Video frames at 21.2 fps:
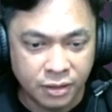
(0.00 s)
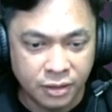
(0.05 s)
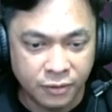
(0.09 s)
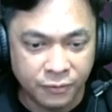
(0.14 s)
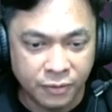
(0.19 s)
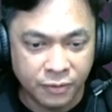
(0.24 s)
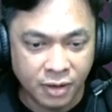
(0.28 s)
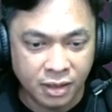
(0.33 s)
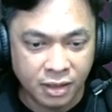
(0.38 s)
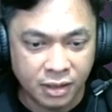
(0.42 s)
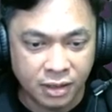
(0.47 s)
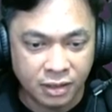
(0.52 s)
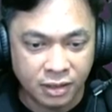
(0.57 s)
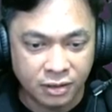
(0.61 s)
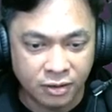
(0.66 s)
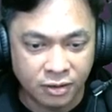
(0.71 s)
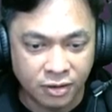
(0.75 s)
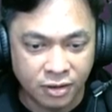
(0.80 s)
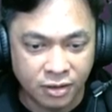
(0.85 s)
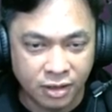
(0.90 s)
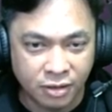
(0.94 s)
you further
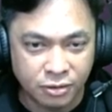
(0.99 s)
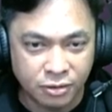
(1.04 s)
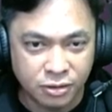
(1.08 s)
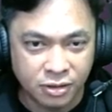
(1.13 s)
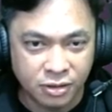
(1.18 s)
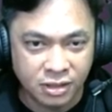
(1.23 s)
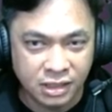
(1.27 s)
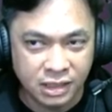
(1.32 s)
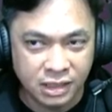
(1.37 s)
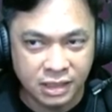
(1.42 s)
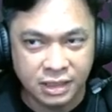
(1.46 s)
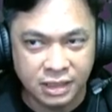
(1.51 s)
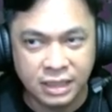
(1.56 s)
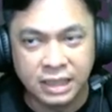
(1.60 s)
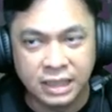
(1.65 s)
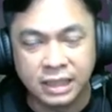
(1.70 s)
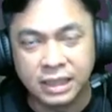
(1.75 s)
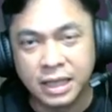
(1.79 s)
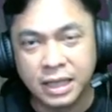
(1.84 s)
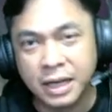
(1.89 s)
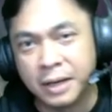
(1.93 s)
on our journey
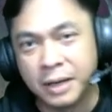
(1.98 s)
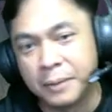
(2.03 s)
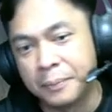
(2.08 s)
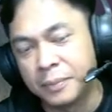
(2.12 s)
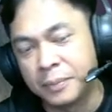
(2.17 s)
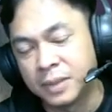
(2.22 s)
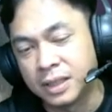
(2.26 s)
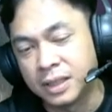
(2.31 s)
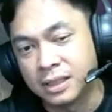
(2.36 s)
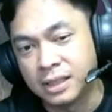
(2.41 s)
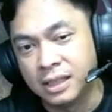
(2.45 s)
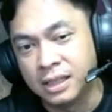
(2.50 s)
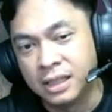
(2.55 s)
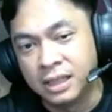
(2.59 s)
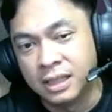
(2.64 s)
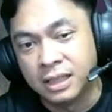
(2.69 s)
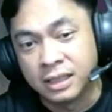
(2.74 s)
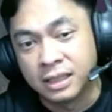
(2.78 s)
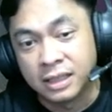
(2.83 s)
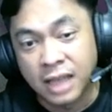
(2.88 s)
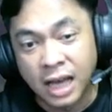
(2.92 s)
kita
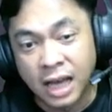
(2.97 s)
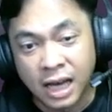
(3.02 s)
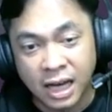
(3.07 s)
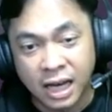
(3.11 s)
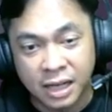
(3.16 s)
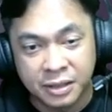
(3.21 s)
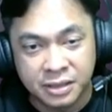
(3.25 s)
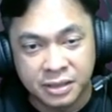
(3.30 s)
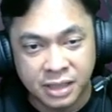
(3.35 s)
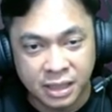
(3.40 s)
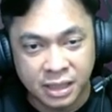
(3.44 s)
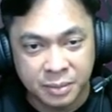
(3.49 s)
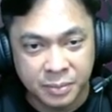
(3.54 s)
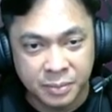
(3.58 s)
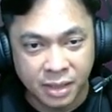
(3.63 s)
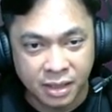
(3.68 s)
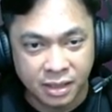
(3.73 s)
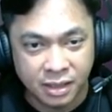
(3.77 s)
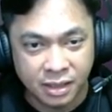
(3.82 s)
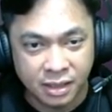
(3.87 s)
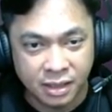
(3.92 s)
tangan cari mak
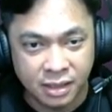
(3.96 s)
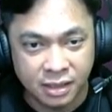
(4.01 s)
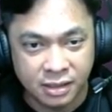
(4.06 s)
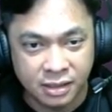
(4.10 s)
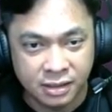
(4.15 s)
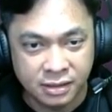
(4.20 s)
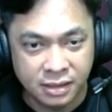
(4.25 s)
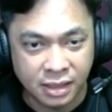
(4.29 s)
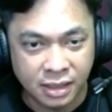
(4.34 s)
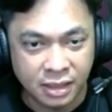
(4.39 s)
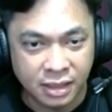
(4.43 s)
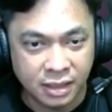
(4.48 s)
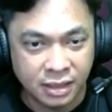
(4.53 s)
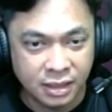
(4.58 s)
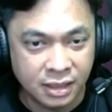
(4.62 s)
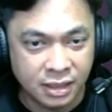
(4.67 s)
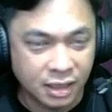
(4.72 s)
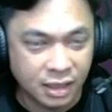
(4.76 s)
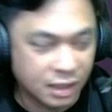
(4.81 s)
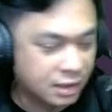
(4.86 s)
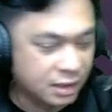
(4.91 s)
ya cari
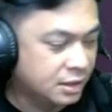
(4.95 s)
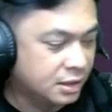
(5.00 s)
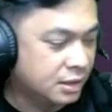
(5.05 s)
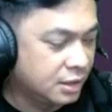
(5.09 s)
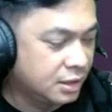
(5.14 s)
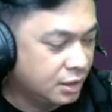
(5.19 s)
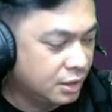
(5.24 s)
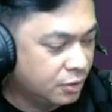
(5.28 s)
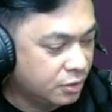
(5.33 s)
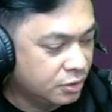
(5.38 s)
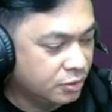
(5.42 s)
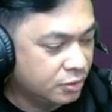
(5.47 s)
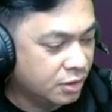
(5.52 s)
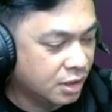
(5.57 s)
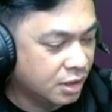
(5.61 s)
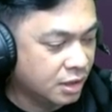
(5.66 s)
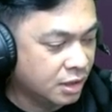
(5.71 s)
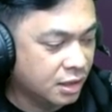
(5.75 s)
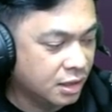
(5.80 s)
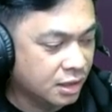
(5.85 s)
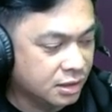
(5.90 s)
gelas ini gue juga
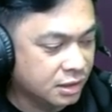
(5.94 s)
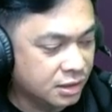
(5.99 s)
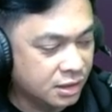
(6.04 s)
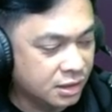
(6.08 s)
ada gelas